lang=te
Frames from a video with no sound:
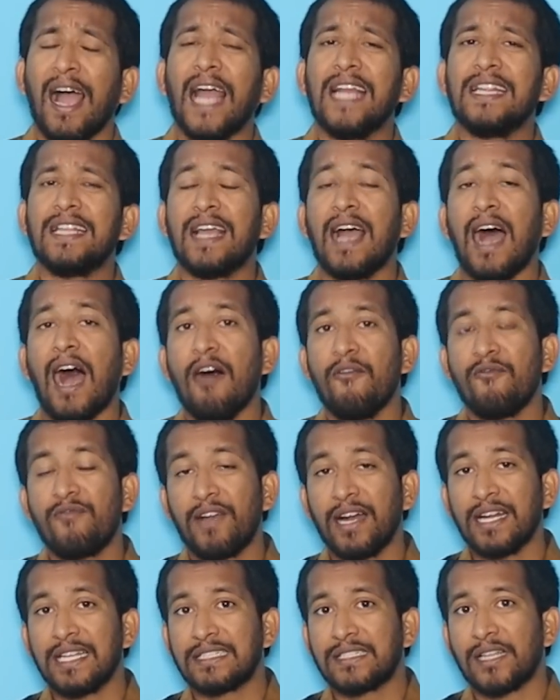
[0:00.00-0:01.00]
అయితే
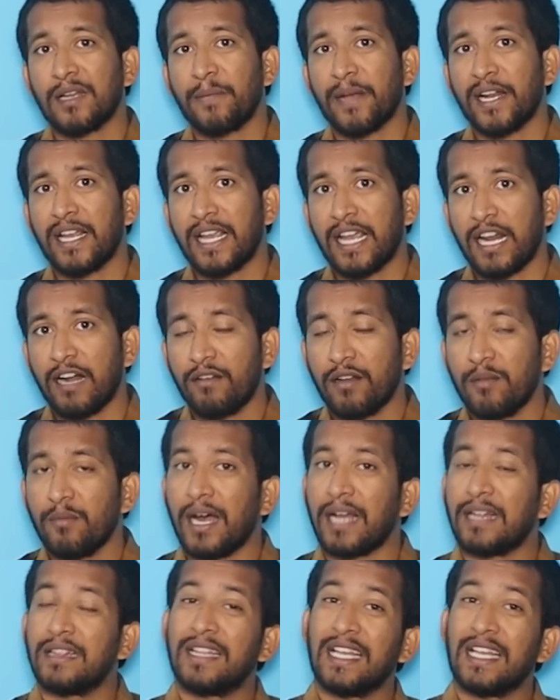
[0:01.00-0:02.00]
ఆఫ్ఘనిస్తాన్ పైన గెలవడం
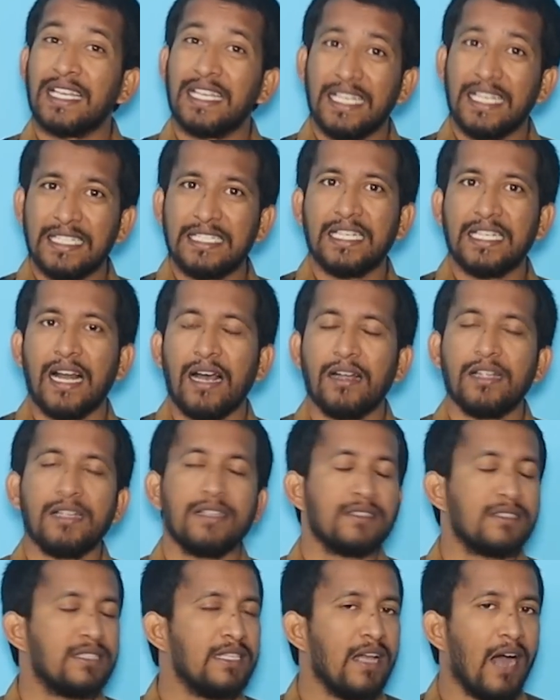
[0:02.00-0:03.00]
అంత ఈజీనా
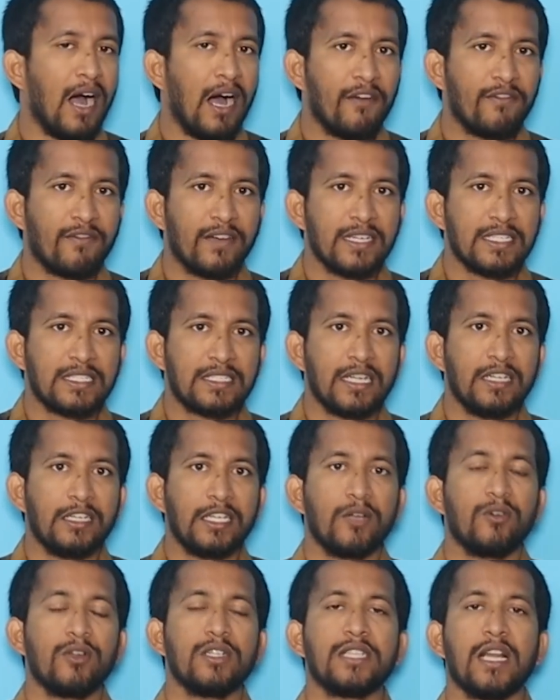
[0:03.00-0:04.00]
సి ఆఫ్ఘనిస్తాన్
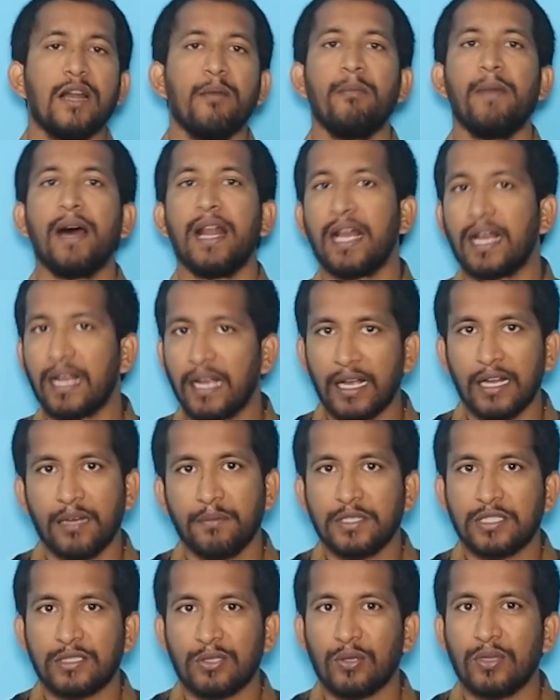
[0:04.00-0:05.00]
టీం కూడా చాలా బలంగా
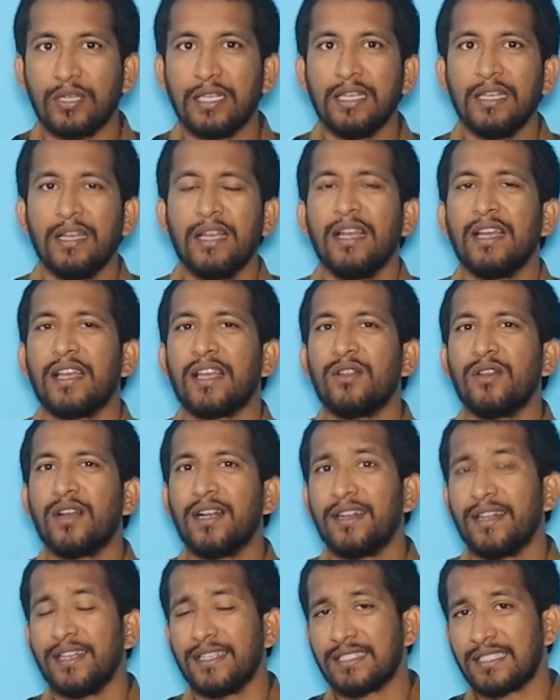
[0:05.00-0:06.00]
కనిపిస్తోంది
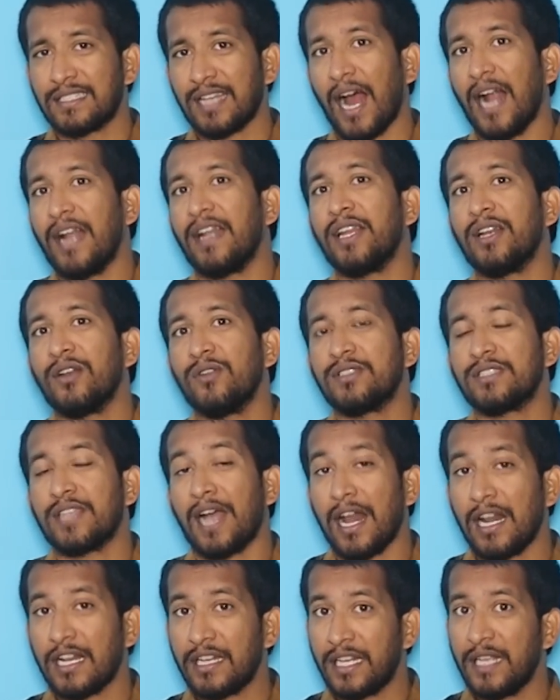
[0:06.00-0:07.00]
ఎందుకంటే స్టార్టింగ్లో
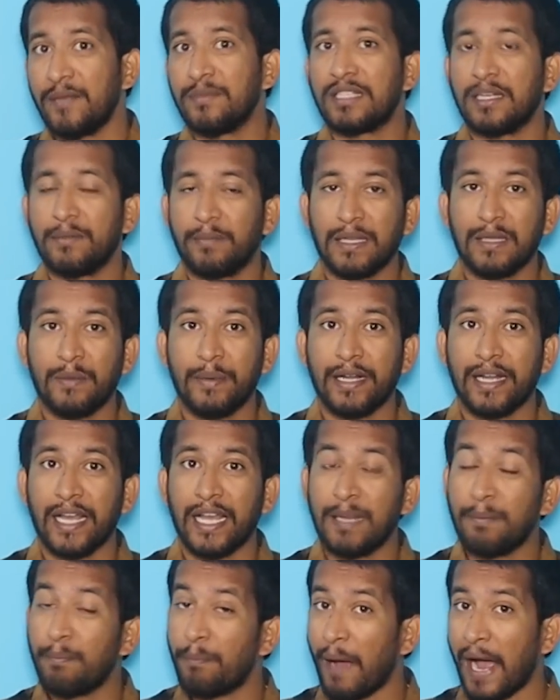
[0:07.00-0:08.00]
చాలా టీమ్స్ని ఇబ్బంది
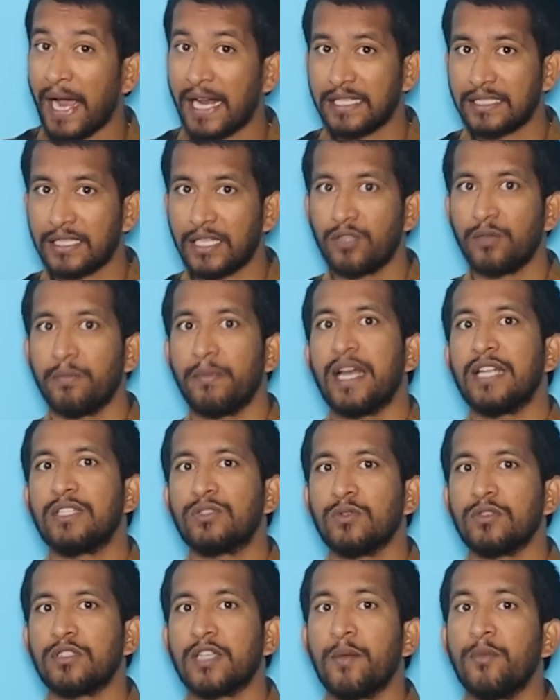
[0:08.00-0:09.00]
పెట్టాయి పాకిస్తాన్తో మ్యాచ్
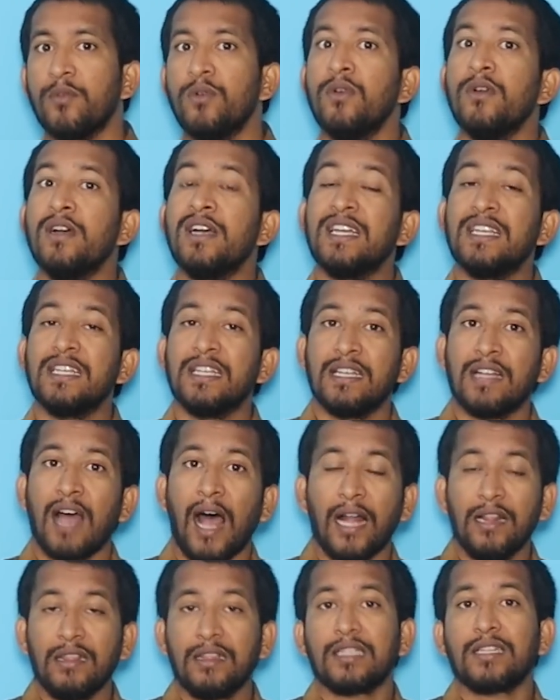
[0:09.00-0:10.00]
చూసాము
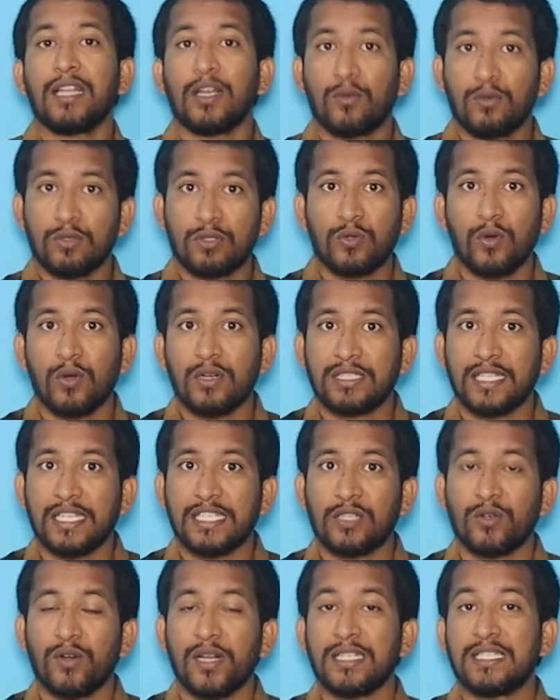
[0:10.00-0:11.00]
అంత తక్కువ స్కోర్
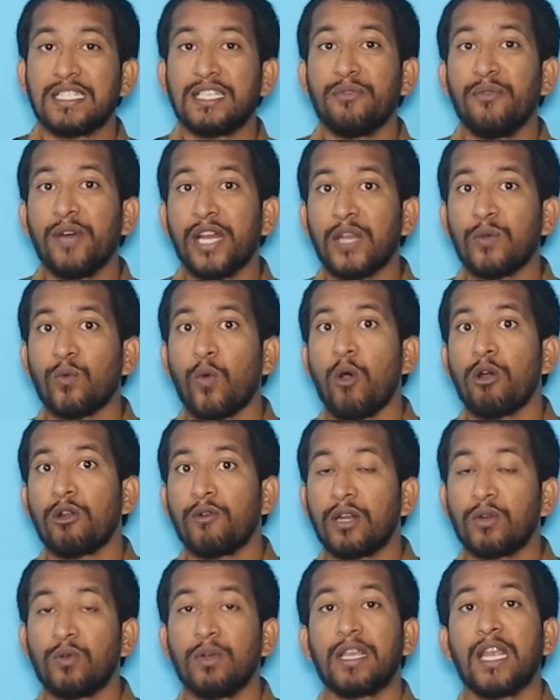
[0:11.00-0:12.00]
చేసి కూడా చివరి ఓవర్
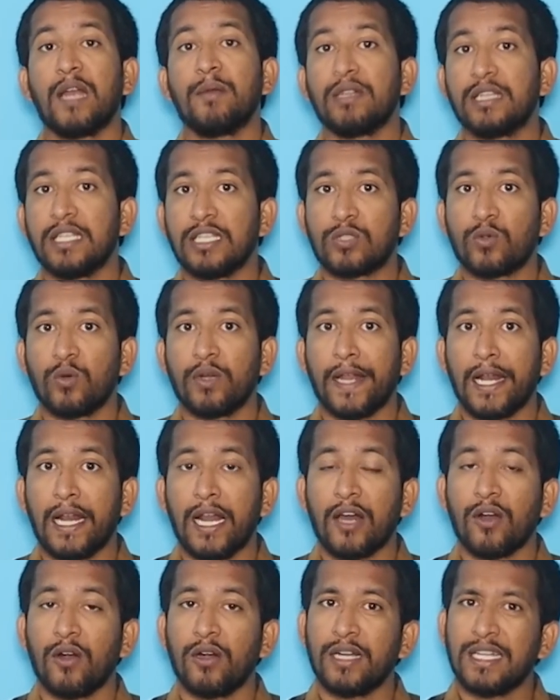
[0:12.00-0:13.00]
వరకు గేమ్ని తీసుకొని
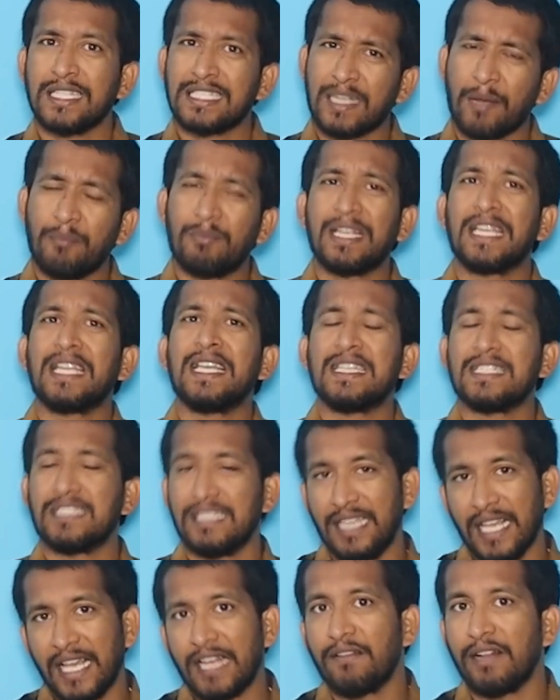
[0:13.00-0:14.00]
వెళ్ళారు అంటే సంథింగ్ ఈజ్
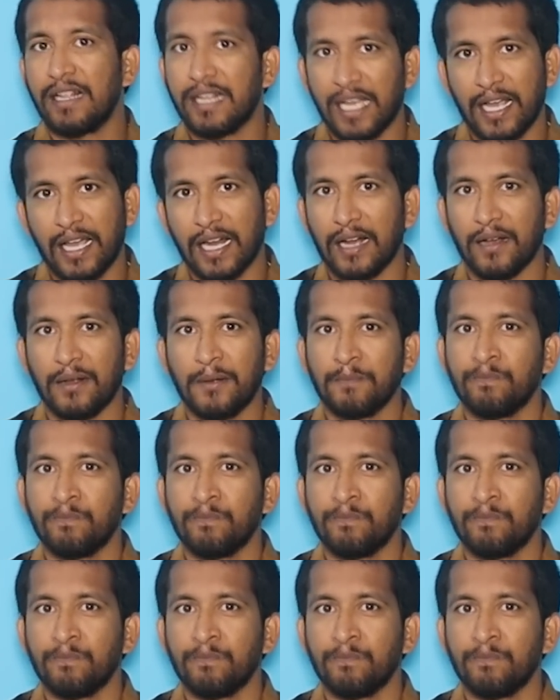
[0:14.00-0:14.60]
దేర్ వాళ్ళ దగ్గర